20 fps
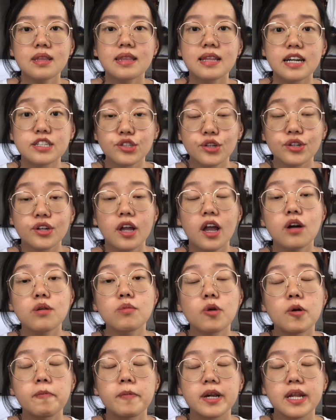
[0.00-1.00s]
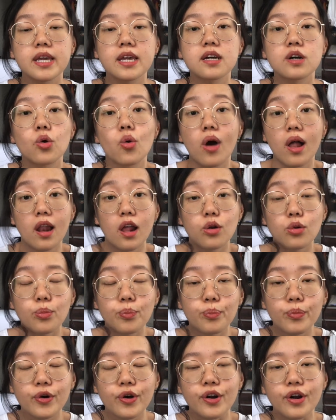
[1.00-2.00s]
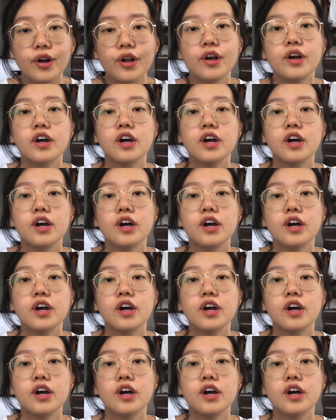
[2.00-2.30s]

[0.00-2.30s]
Nah, contohnya aku mau pergi ke Kuala Lumpur.